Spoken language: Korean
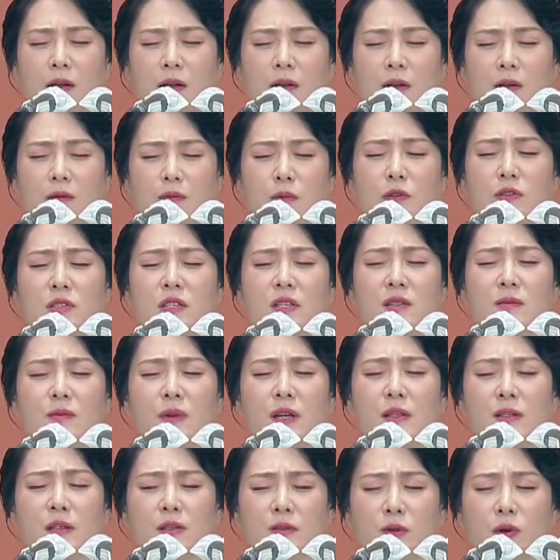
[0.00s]
목자님의
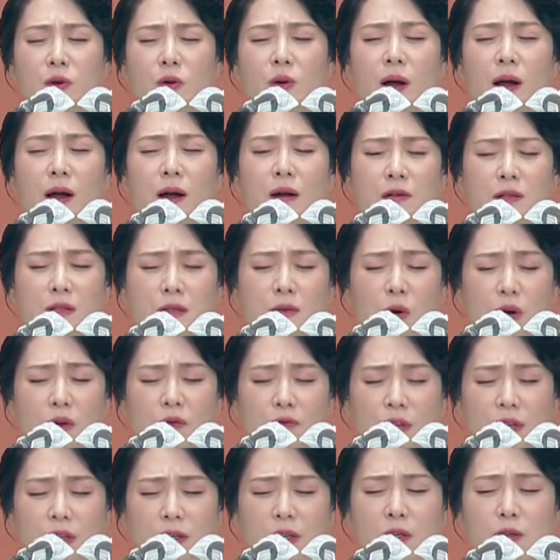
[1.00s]
기도와 그
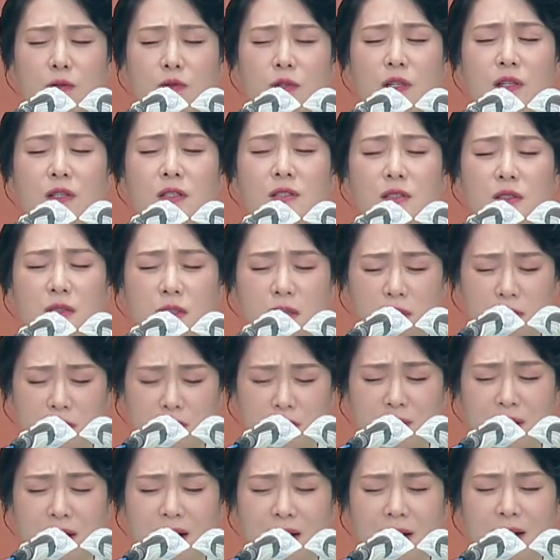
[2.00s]
권능이 우리를
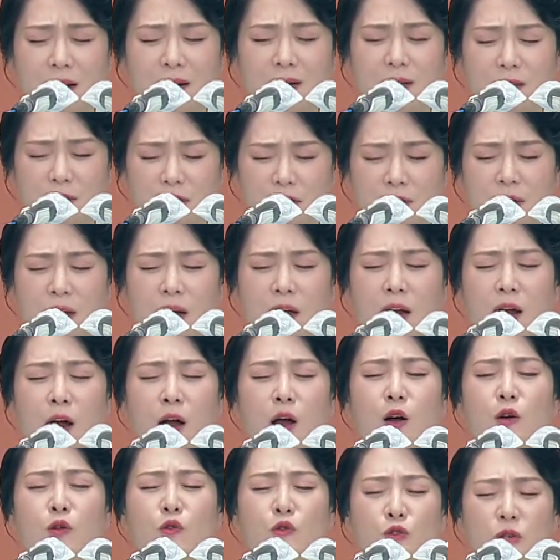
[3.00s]
지키시나 그러나
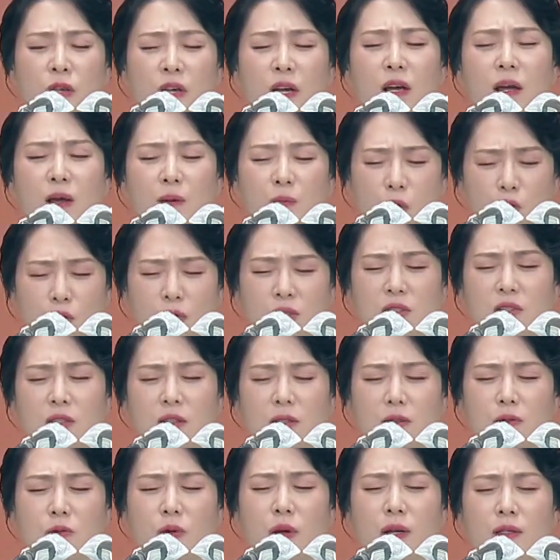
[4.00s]
우리의 몫이
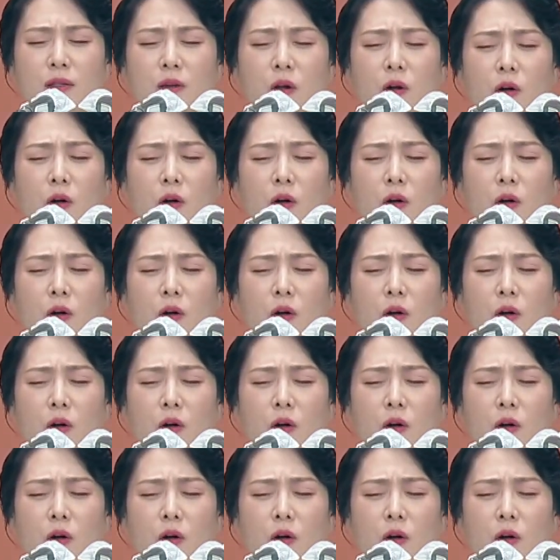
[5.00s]
또한 더